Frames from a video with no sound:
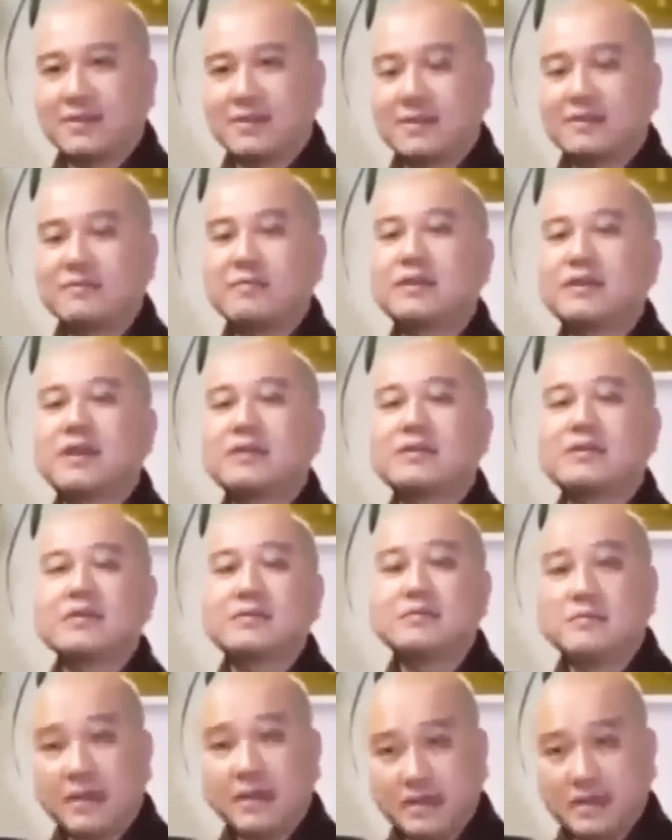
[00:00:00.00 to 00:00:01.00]
Thì mình ở
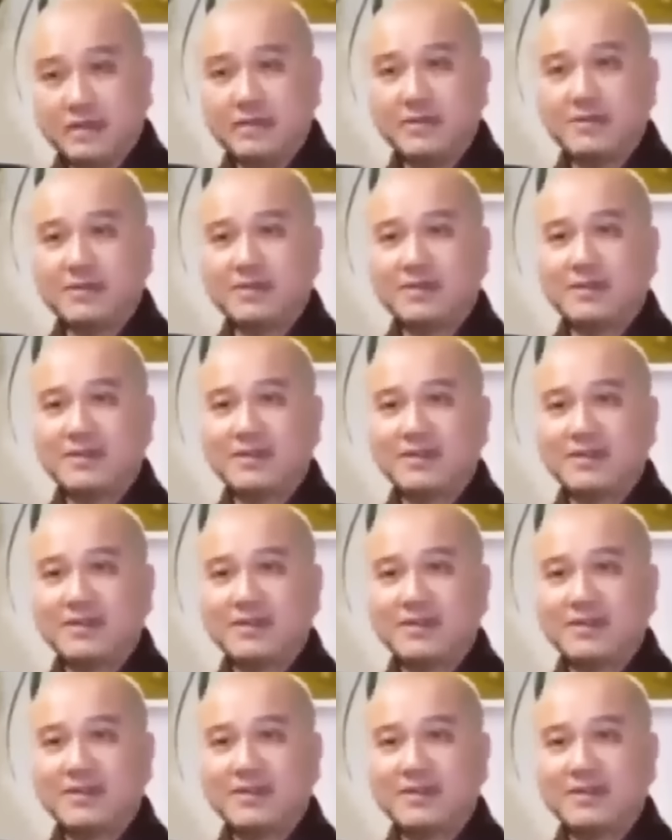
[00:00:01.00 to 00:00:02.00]
nước Mỹ
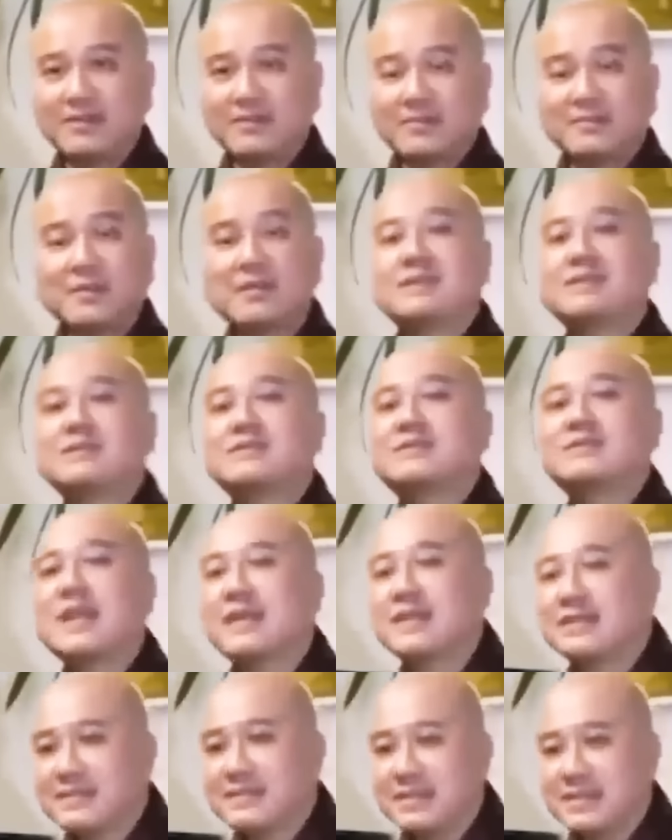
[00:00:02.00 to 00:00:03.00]
mình
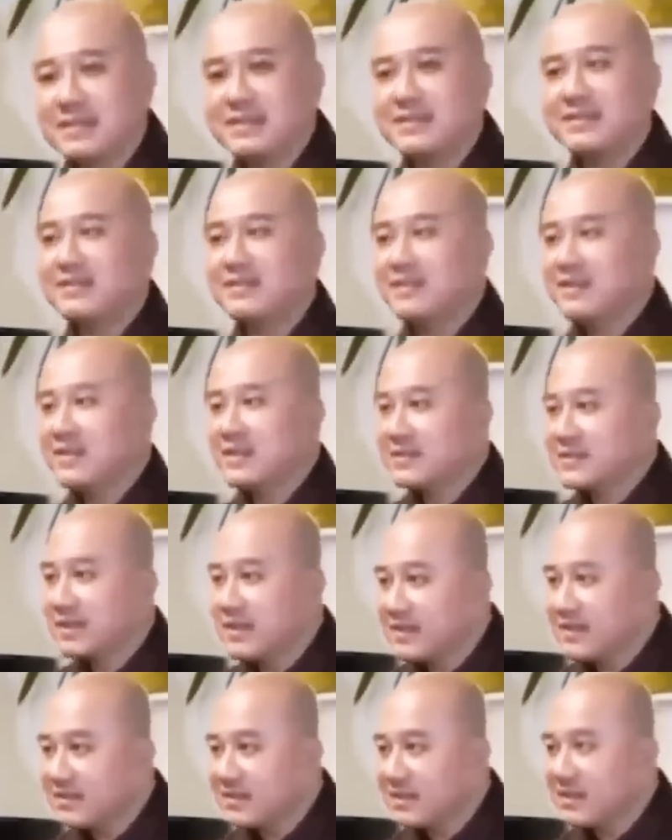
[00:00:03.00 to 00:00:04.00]
trang trí
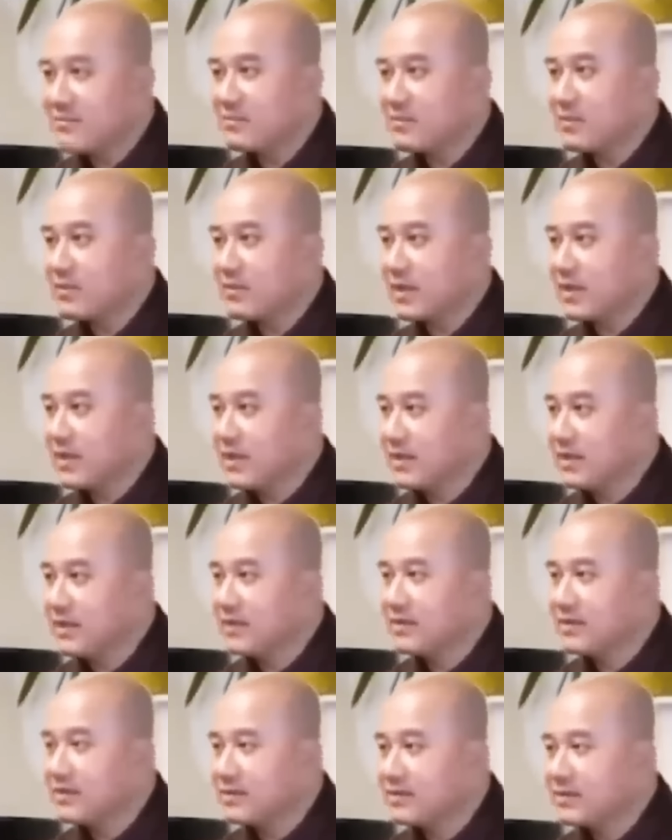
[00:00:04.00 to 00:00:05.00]
cái cái một cái
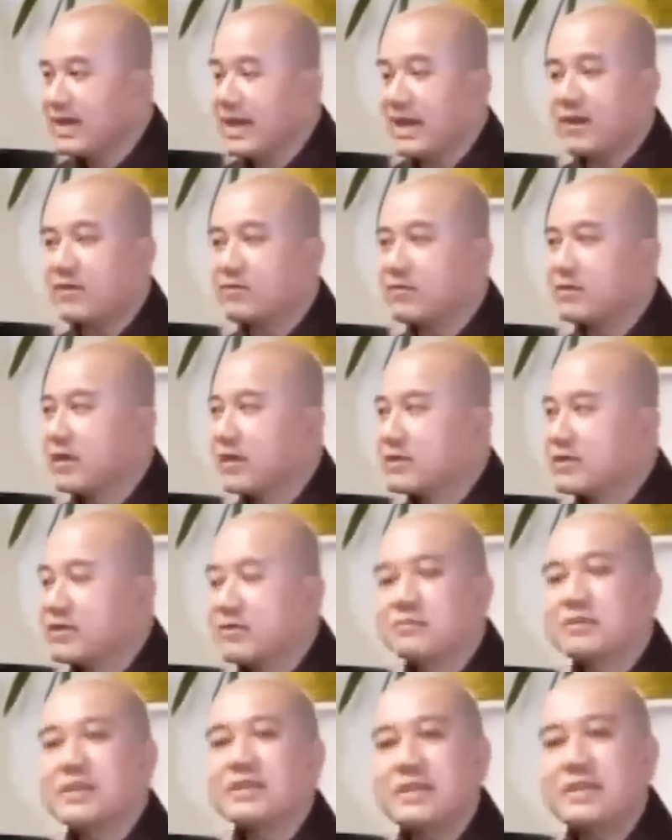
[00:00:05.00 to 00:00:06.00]
hình thức nào
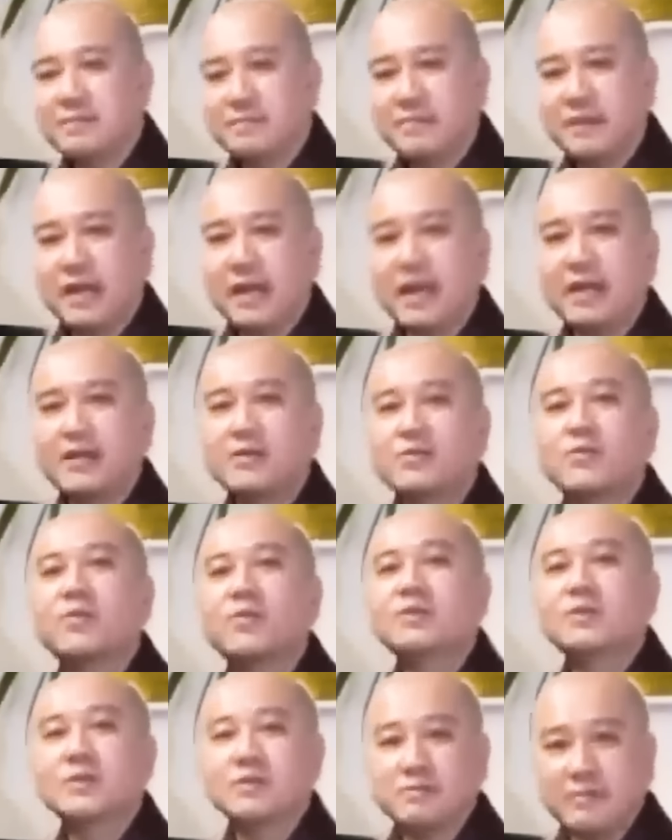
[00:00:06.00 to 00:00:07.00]
trong cái dịp lễ
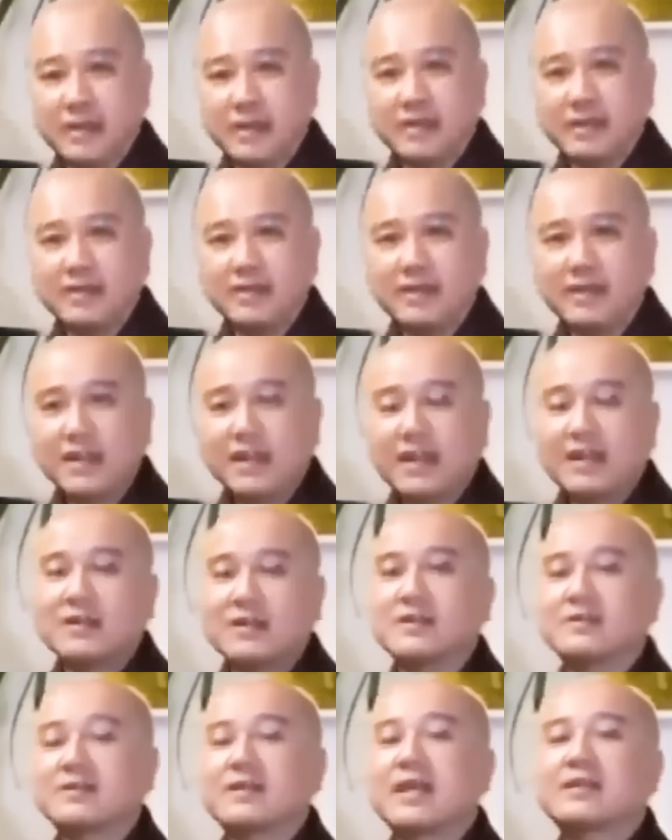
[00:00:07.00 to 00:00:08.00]
của nước Mỹ,
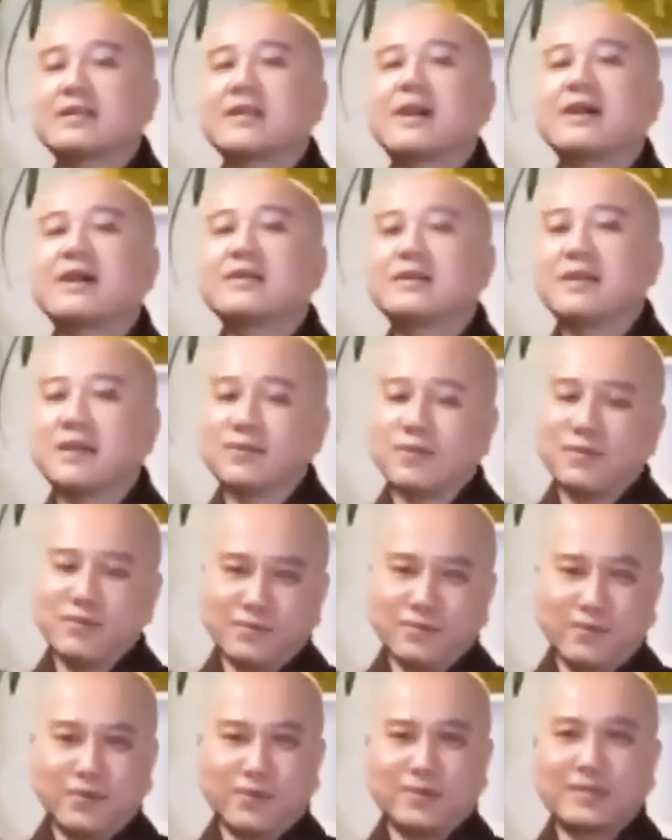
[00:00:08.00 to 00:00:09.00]
người ta tới người ta
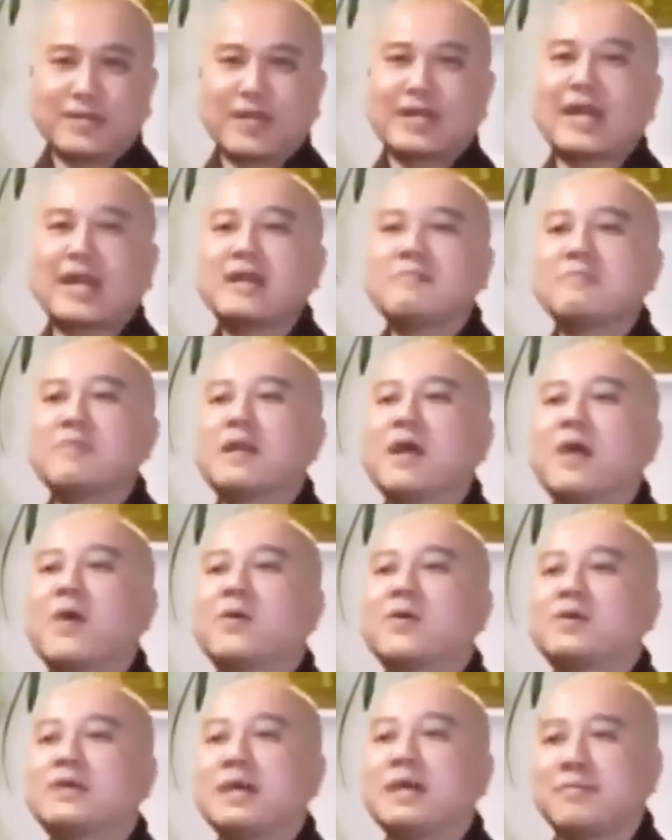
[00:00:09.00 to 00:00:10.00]
cũng vui, ta thấy mình
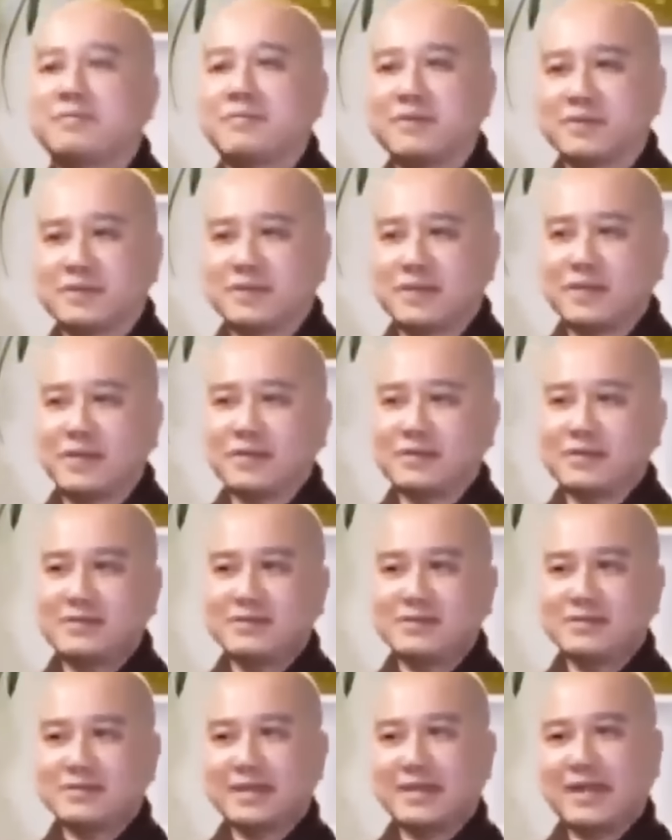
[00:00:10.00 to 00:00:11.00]
hội nhập được với đất
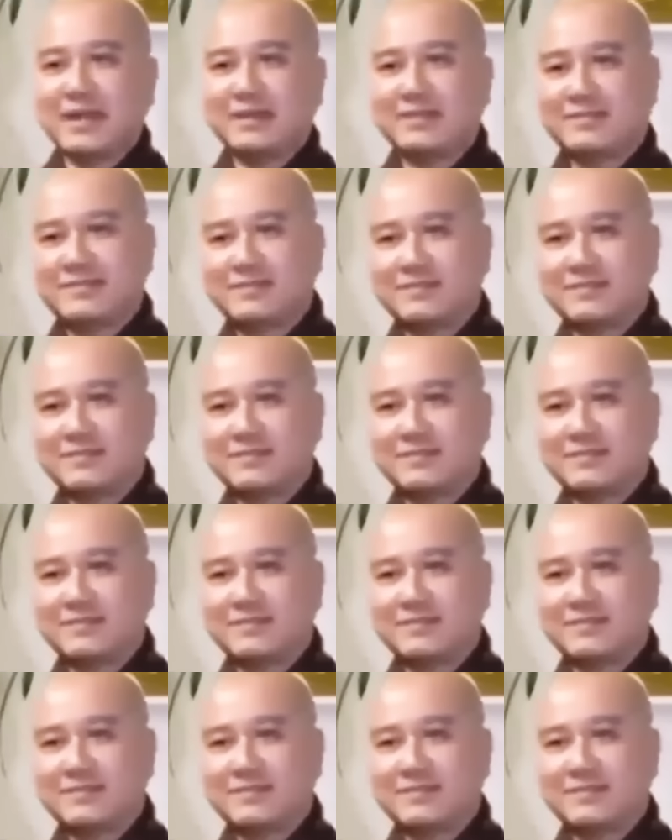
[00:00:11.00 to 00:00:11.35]
nước người ta.